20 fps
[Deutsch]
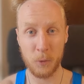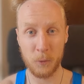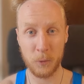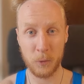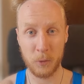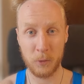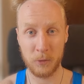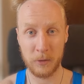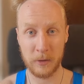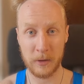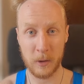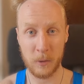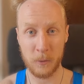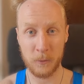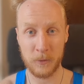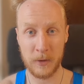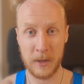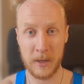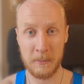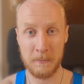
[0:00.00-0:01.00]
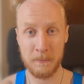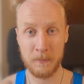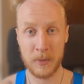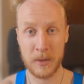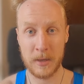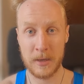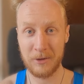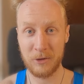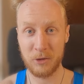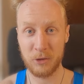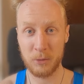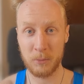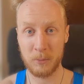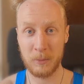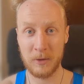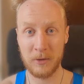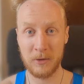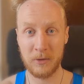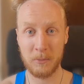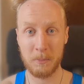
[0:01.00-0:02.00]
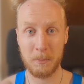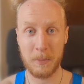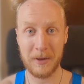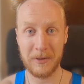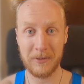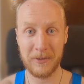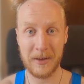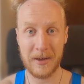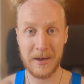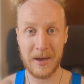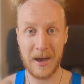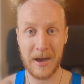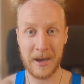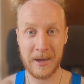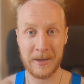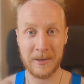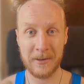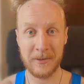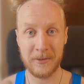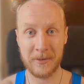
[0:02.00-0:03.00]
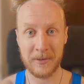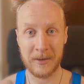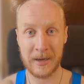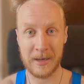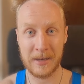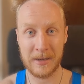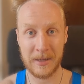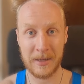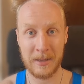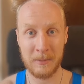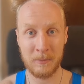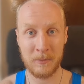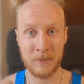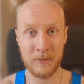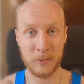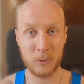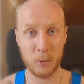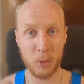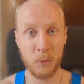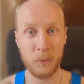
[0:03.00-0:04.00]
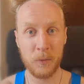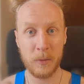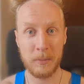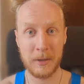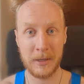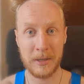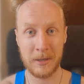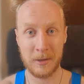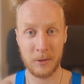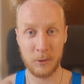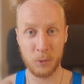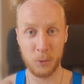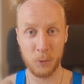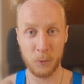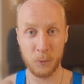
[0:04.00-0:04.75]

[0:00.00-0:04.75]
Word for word: Tofu zu sich aufnehmen, denn das ist zumindest besser als halt eben dieses unfermentierte